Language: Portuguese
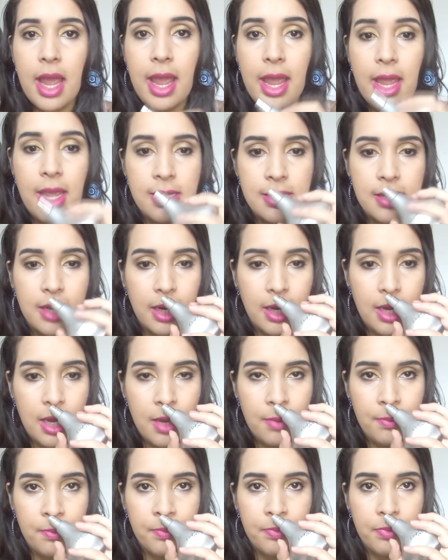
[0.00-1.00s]
Esse
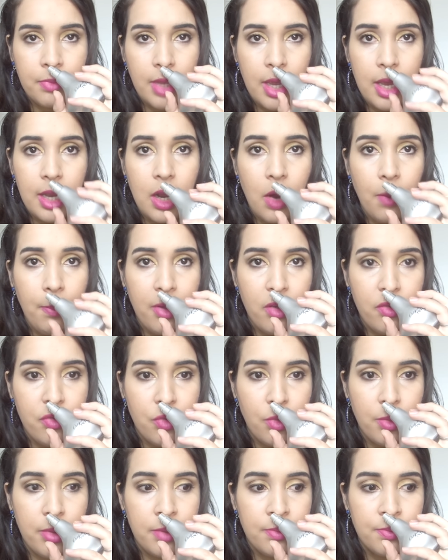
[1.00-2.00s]
aqui, ele é um
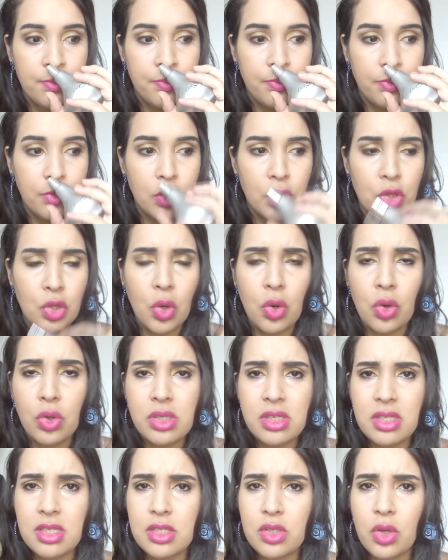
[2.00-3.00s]
perfume
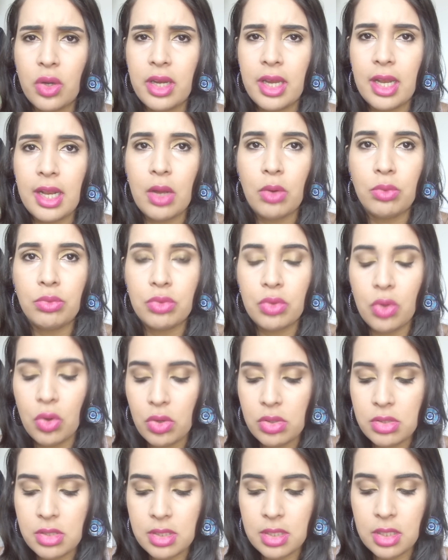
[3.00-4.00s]
doce, só que ele é um
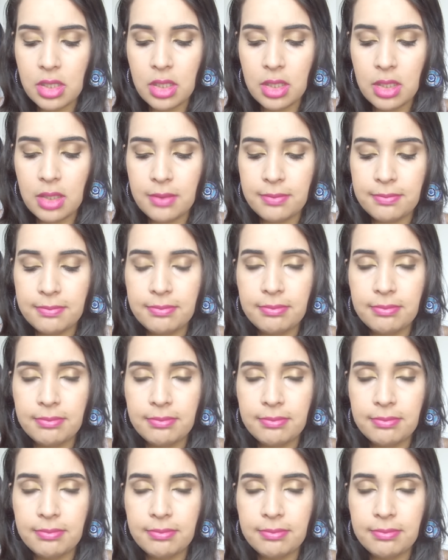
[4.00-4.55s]
doce